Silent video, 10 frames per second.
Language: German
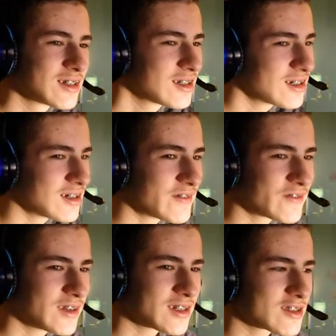Äh,
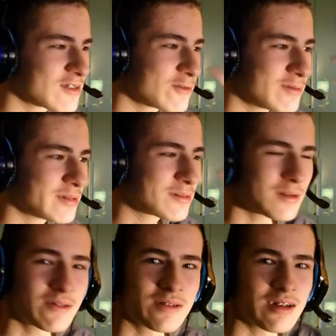vielleicht streame ich
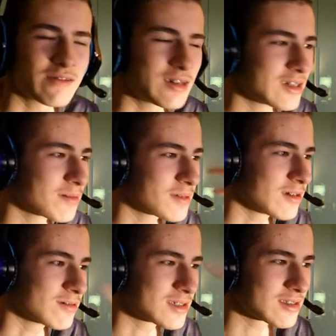bald wieder, weil ich habe da
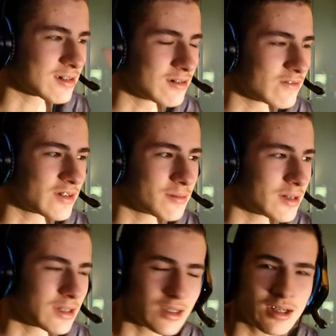Lust drauf, aber
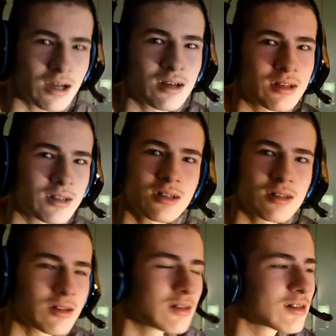ich kann nicht,
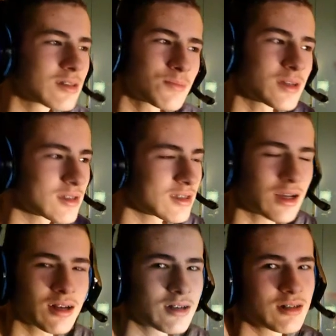äh, es äh, passt
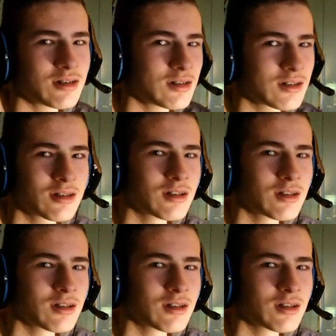zeitlich nicht.